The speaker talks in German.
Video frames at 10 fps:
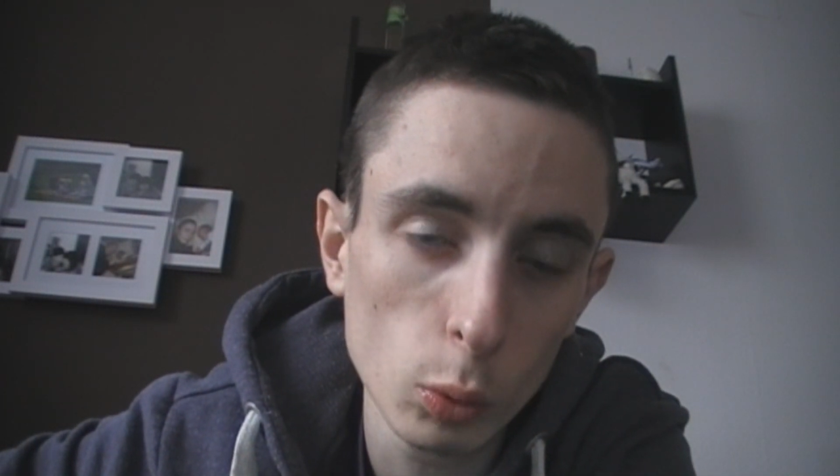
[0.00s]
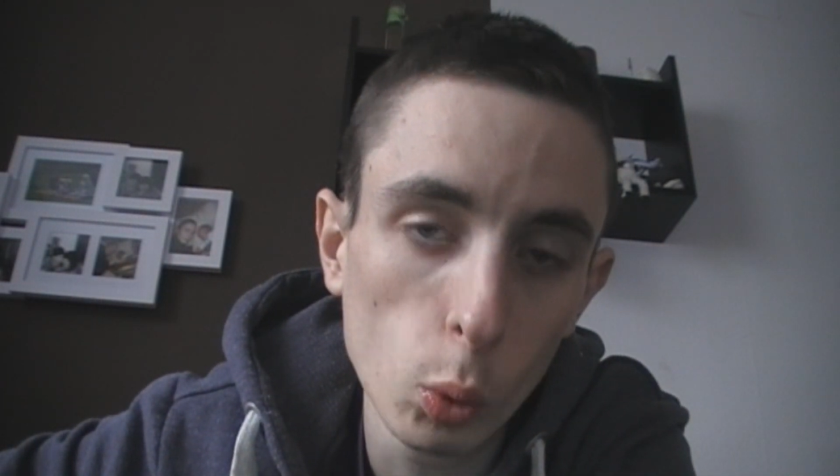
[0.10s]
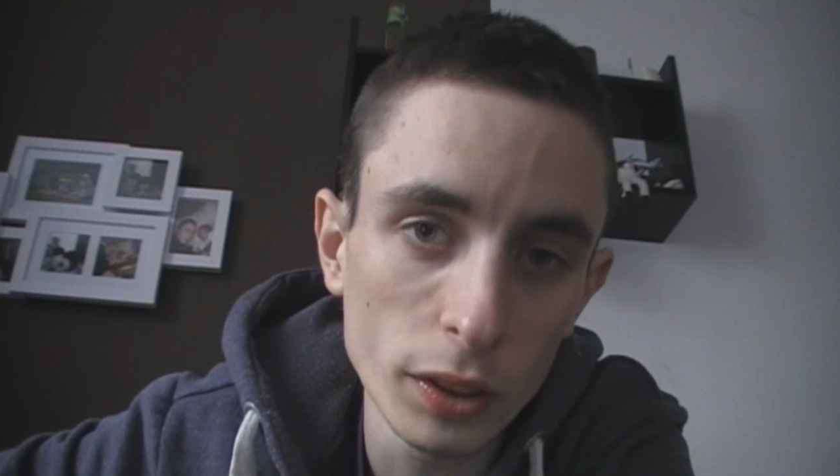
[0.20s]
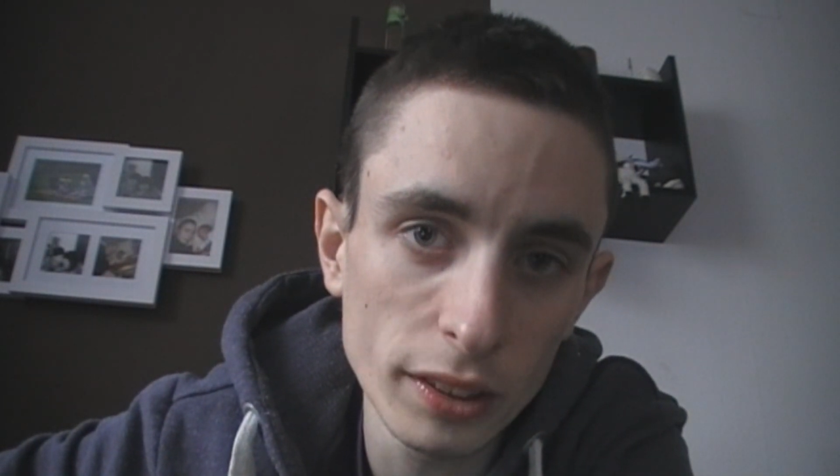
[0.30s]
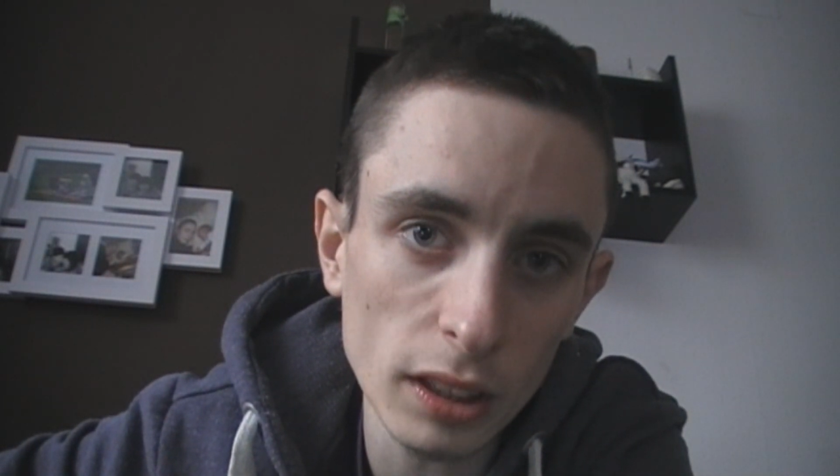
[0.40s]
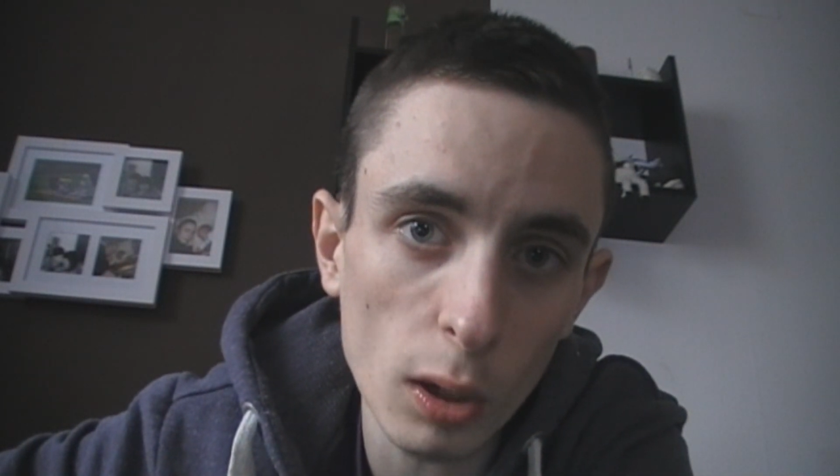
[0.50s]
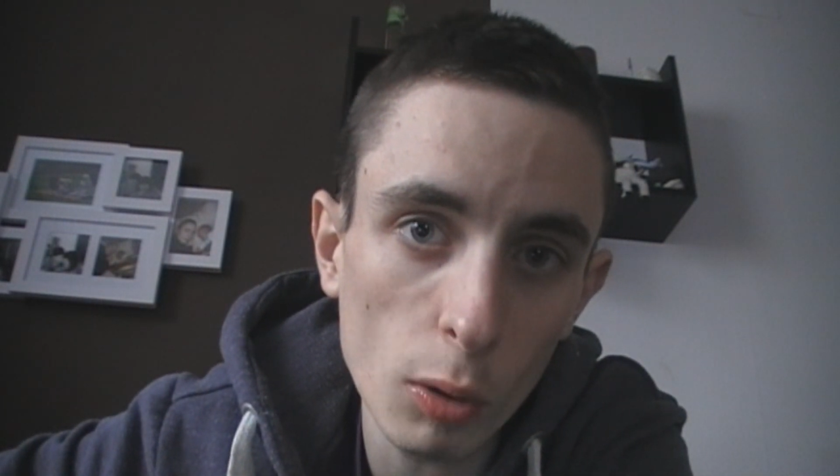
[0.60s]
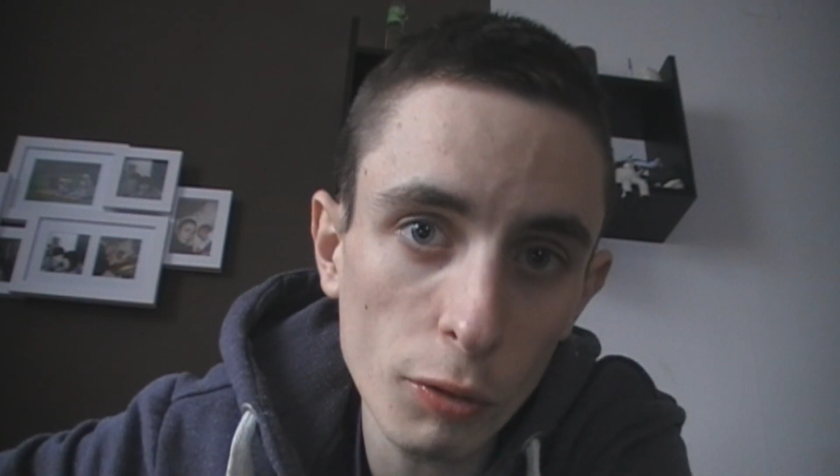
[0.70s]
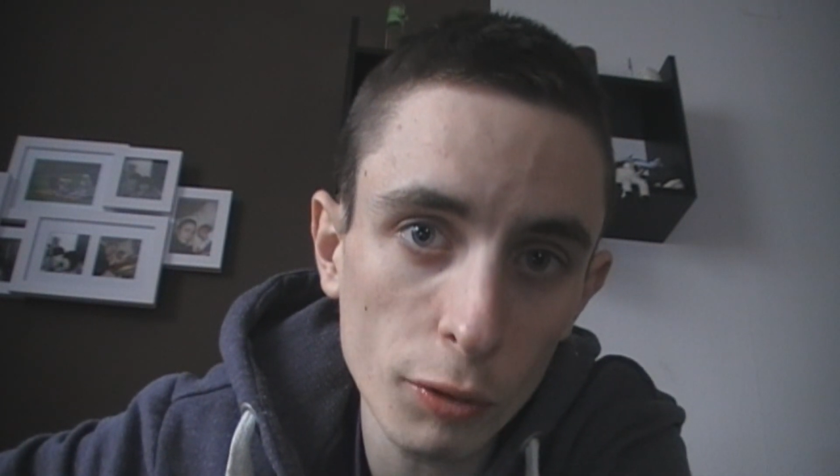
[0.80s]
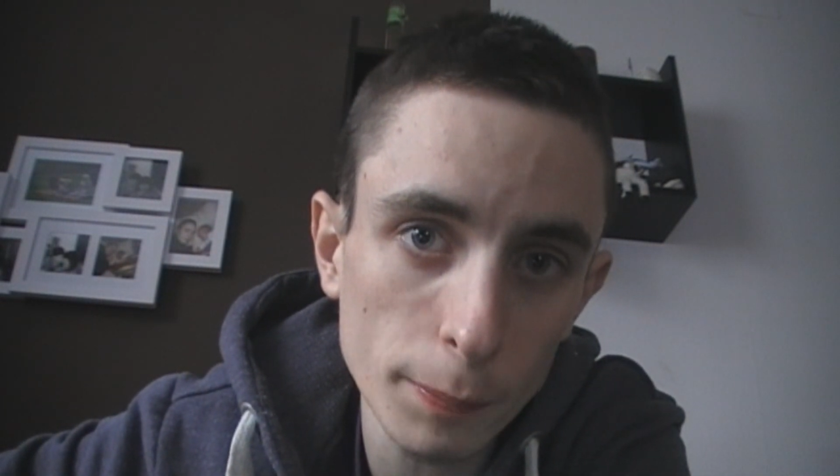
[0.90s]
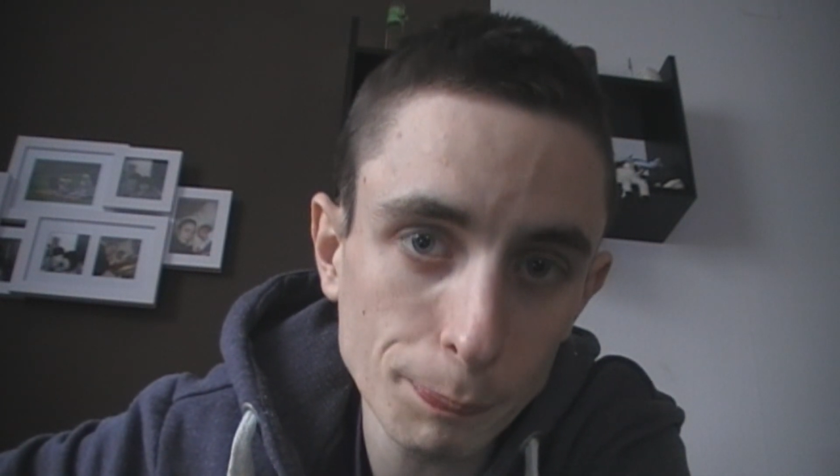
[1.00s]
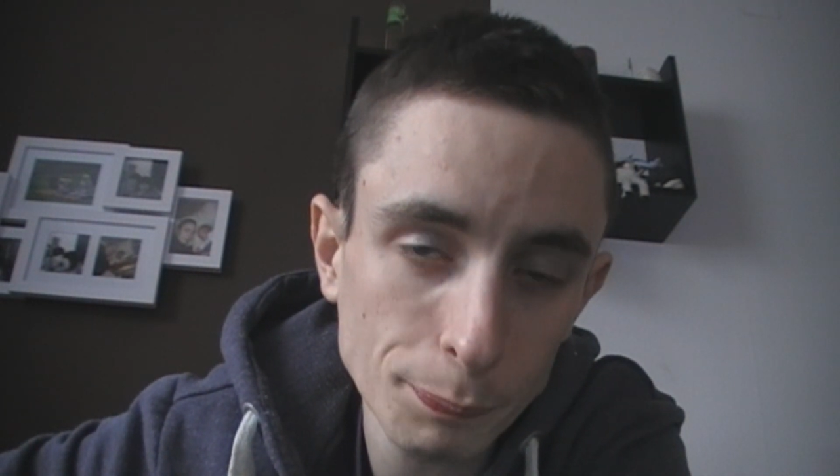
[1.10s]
Kugeln drauf